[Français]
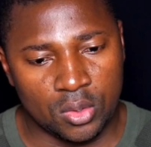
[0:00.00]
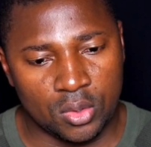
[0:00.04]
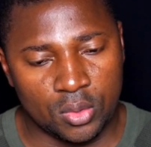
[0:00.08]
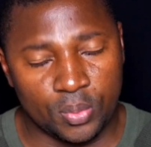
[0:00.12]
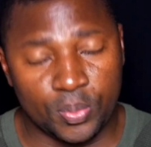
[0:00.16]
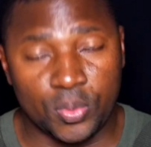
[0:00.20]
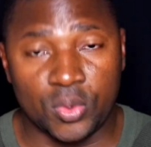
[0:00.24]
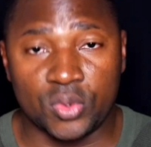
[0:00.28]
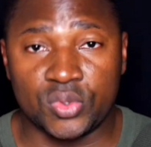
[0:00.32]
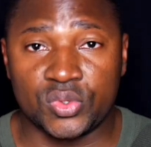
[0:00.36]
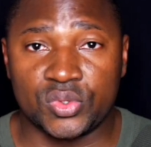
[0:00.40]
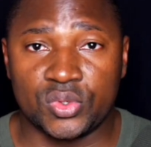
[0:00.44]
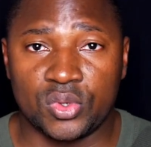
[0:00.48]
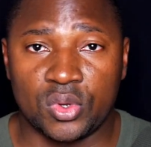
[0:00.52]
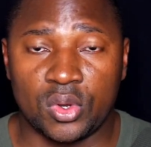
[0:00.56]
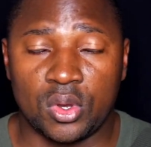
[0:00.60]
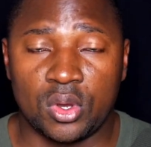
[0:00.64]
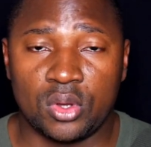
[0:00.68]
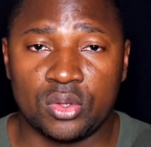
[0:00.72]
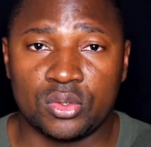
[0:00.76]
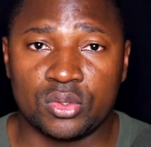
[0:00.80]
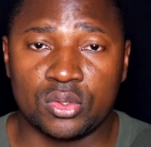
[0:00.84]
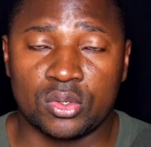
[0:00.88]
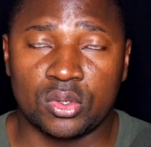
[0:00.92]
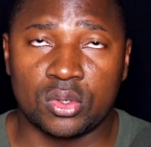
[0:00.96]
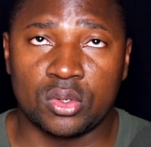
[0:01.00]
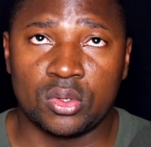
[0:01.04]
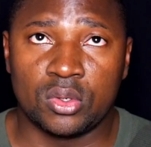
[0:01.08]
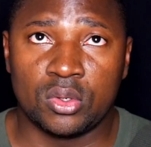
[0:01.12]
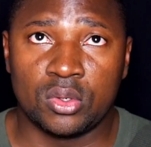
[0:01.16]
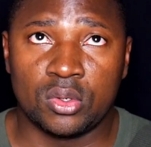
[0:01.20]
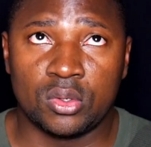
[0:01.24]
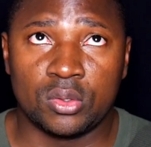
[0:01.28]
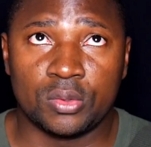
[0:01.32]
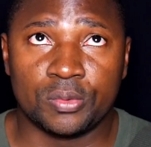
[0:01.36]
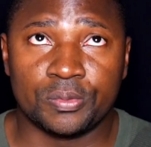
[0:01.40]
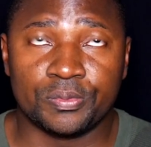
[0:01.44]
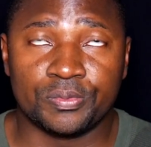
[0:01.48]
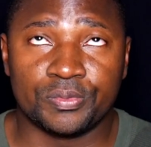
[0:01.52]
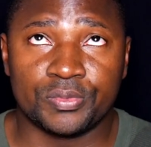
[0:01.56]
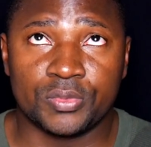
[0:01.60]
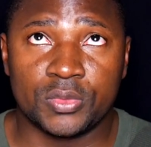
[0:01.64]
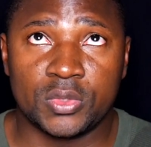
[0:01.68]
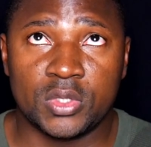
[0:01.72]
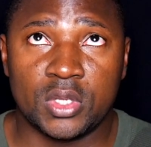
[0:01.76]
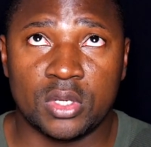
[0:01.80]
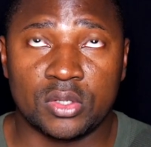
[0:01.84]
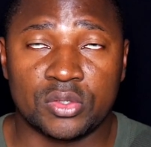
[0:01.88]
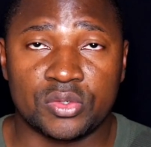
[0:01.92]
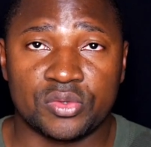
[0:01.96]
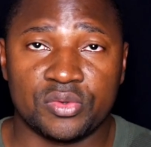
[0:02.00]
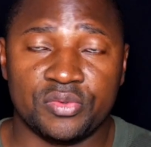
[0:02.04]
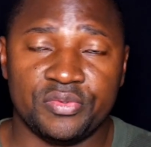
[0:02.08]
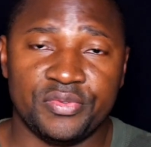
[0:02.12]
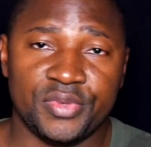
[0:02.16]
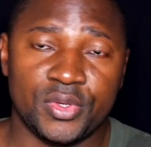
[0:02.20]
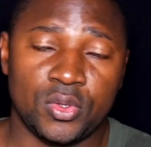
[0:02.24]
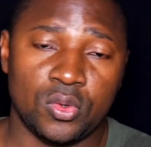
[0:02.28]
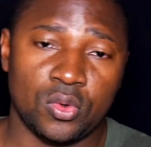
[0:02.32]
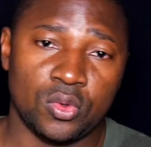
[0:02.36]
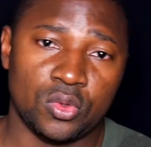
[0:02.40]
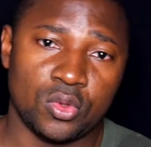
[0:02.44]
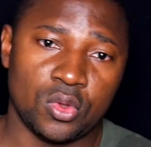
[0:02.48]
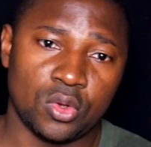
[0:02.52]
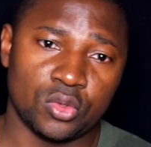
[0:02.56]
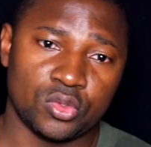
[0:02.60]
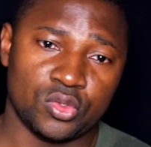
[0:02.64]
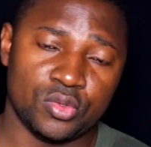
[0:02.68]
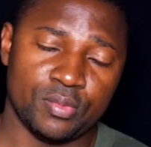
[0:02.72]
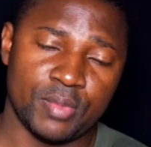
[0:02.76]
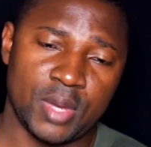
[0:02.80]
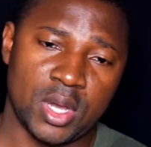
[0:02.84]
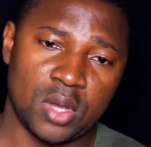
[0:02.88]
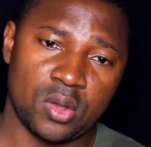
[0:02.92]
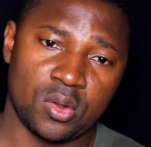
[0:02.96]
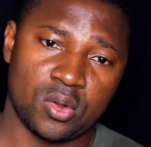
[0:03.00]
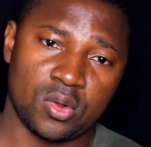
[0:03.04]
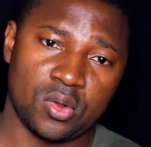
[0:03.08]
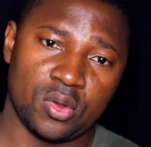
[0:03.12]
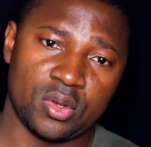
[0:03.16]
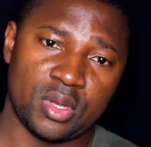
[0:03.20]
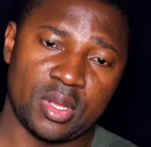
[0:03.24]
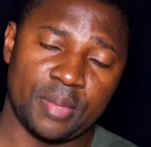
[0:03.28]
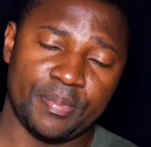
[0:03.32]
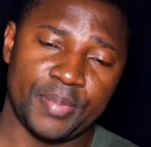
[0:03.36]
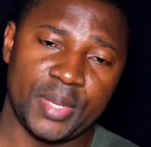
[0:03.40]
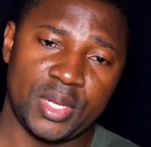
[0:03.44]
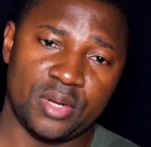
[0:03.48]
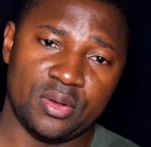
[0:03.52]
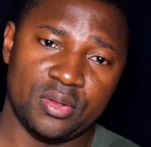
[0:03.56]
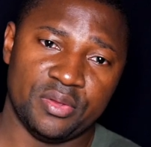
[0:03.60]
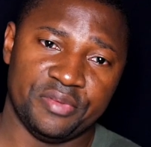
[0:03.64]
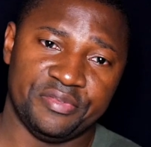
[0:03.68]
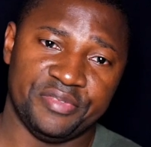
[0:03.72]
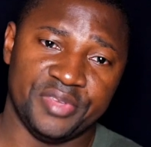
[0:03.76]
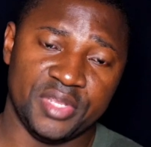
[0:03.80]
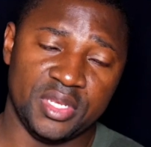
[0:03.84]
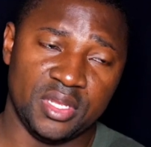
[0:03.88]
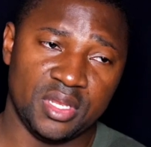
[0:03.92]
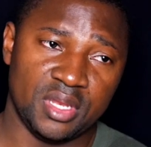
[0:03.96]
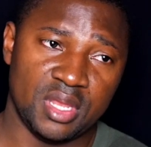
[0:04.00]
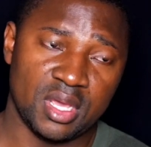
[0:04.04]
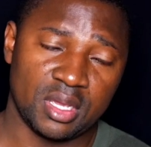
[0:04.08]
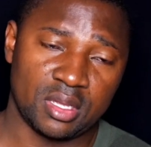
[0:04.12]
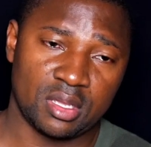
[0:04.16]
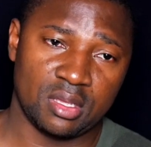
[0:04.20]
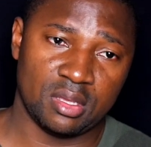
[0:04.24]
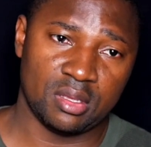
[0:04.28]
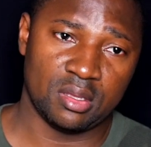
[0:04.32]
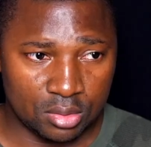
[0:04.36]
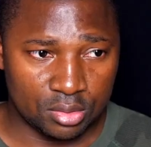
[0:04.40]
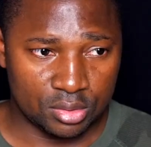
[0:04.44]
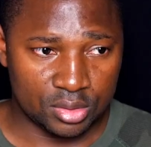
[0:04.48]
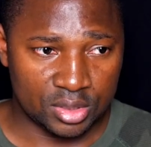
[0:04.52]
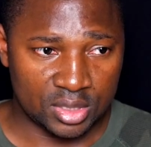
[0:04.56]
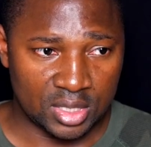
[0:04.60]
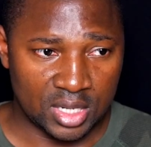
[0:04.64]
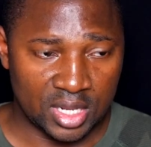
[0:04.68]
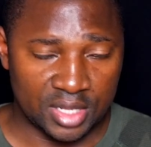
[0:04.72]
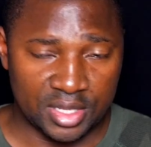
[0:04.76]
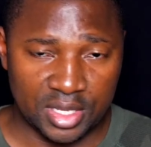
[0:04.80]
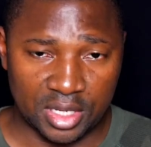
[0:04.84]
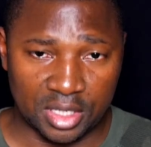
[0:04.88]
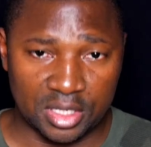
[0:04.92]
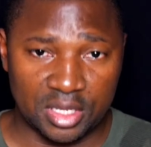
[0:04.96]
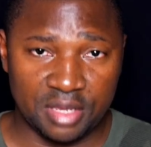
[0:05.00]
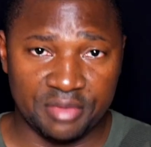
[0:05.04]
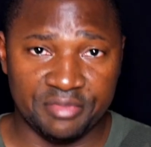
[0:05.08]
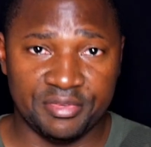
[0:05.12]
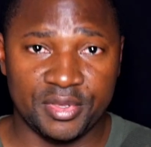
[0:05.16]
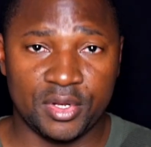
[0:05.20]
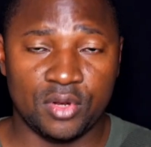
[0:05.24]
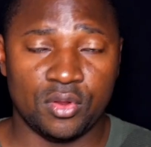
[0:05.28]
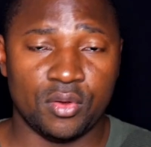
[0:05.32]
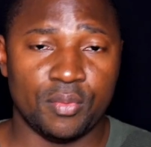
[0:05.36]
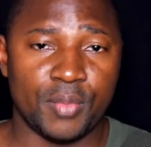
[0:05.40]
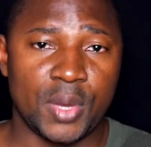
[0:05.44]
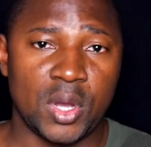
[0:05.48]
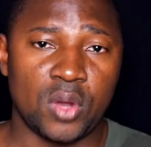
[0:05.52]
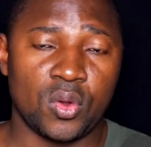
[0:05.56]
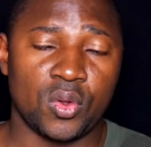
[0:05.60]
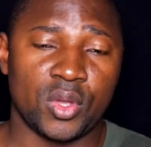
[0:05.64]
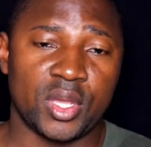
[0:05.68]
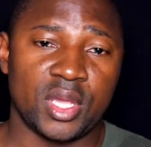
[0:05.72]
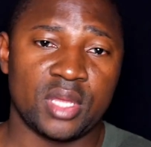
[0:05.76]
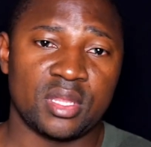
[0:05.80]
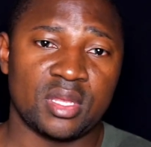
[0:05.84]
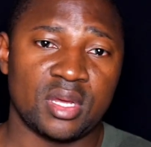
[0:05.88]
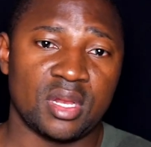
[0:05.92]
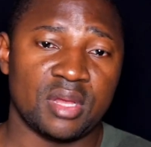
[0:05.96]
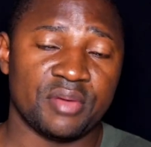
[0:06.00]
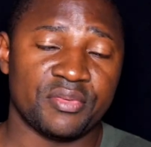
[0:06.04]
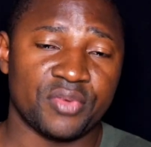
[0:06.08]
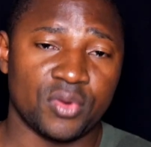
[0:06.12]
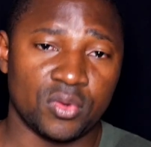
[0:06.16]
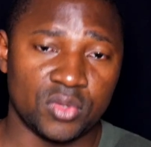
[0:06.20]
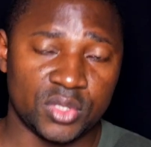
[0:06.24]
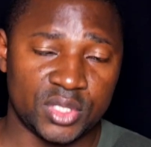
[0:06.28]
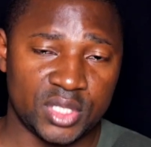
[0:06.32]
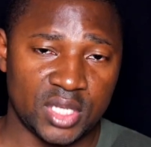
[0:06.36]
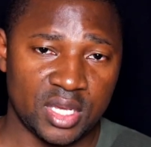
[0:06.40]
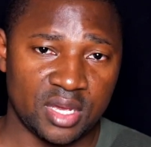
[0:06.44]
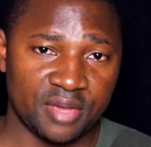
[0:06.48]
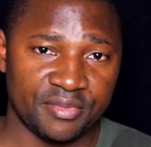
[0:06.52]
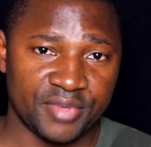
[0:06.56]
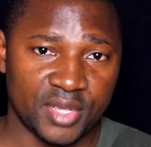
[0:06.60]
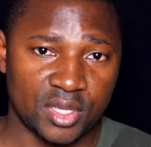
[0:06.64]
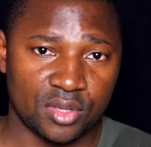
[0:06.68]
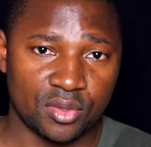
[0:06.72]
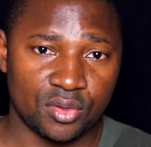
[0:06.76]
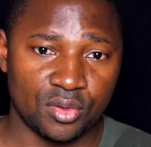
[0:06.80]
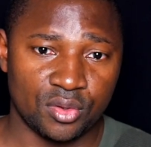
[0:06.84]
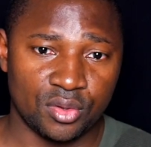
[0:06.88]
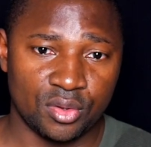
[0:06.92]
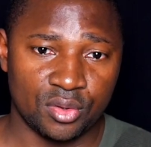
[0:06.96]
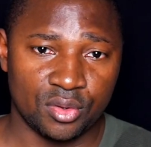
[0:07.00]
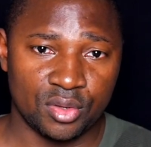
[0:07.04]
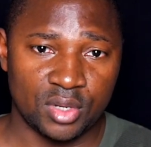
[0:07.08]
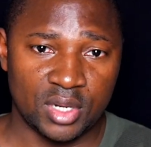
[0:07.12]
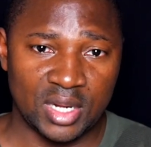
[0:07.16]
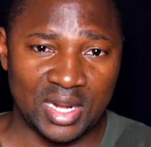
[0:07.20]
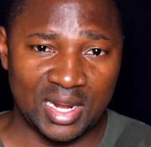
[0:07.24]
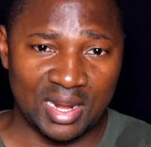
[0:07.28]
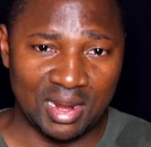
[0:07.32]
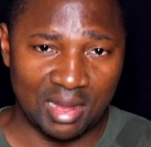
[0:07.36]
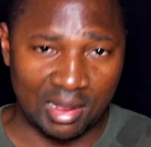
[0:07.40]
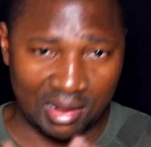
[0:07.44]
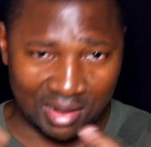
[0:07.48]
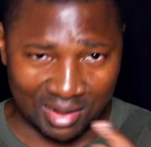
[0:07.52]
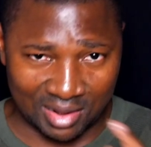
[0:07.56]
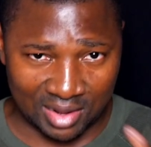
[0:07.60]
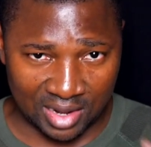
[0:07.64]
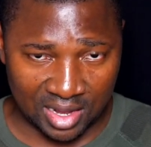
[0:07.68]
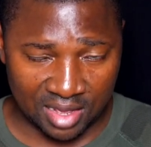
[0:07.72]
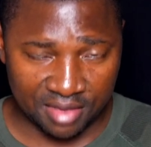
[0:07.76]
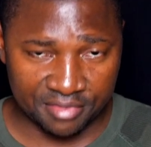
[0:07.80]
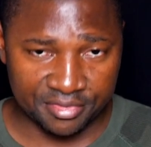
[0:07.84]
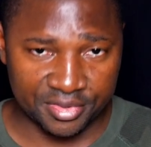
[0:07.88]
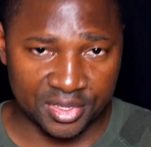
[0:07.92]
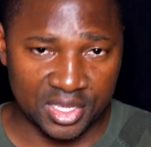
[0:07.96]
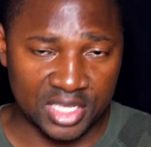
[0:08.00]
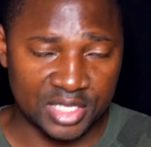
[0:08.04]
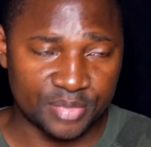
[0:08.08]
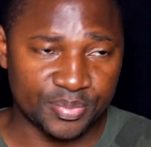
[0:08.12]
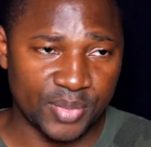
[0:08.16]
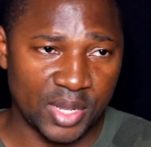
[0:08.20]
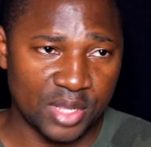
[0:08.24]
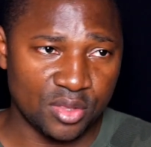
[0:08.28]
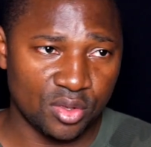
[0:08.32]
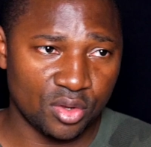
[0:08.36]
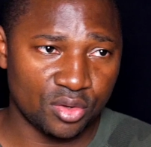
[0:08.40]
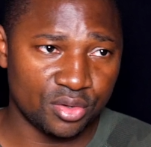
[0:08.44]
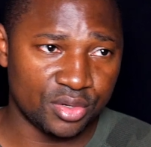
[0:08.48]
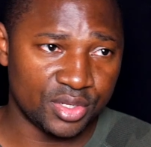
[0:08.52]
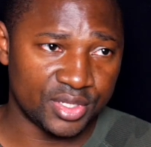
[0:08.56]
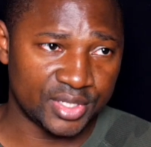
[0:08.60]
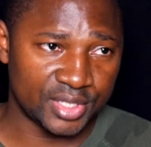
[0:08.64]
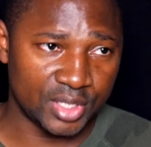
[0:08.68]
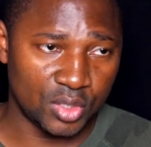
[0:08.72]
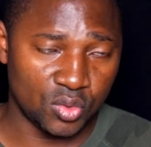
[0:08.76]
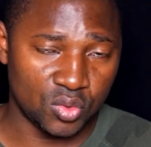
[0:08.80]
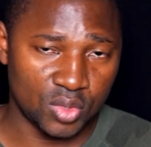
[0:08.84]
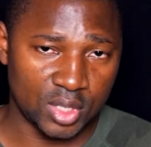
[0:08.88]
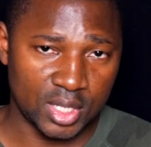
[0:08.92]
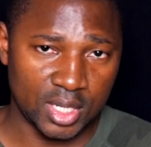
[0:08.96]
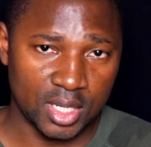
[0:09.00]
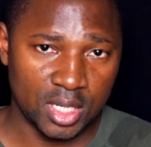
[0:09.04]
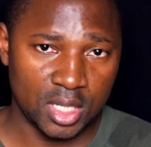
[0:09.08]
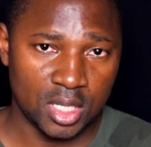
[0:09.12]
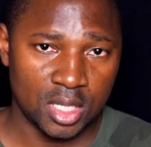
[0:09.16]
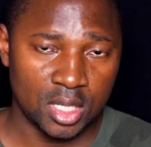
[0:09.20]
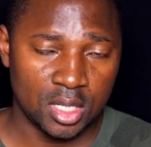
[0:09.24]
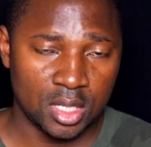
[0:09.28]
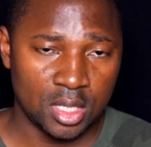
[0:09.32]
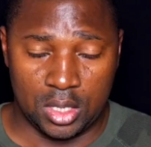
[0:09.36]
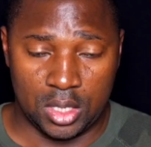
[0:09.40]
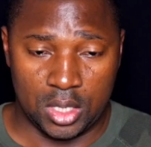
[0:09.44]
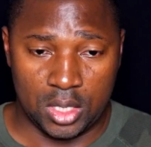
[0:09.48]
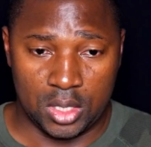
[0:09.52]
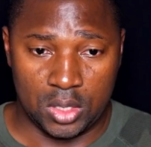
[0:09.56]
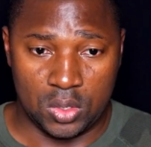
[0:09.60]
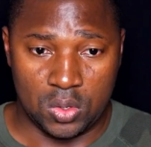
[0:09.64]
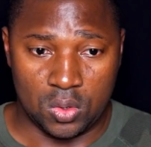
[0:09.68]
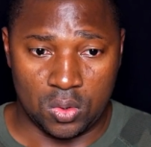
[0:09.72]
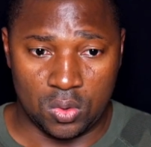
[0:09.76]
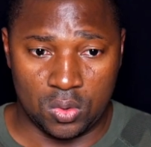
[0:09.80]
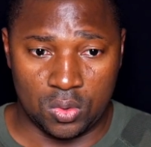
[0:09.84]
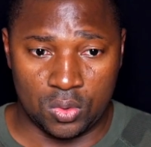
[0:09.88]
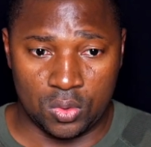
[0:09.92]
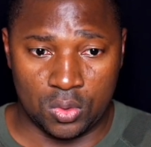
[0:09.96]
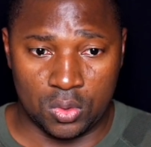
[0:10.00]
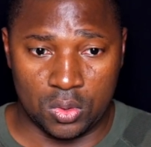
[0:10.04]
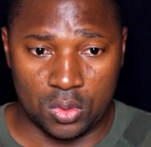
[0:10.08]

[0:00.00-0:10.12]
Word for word: pour se rendre dans une ville au nord du Maroc qu'on appelle Finidec. C'est la dernière ville marocaine à la frontière avec l'enclave espagnole de Ceuta. Et donc,